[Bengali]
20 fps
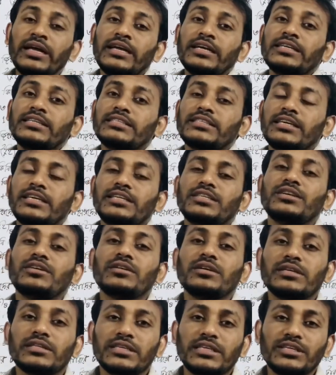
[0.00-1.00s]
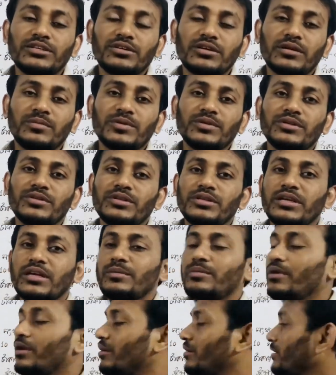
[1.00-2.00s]
সেই সেই সংখ্যা পদ্ধতিকে
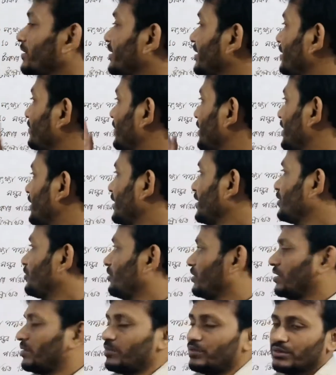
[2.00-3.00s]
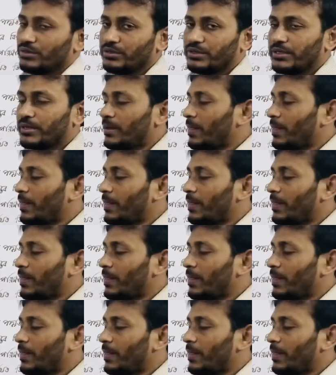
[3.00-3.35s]
বলা হয় তিন ভিত্তিক সংখ্যা পদ্ধতি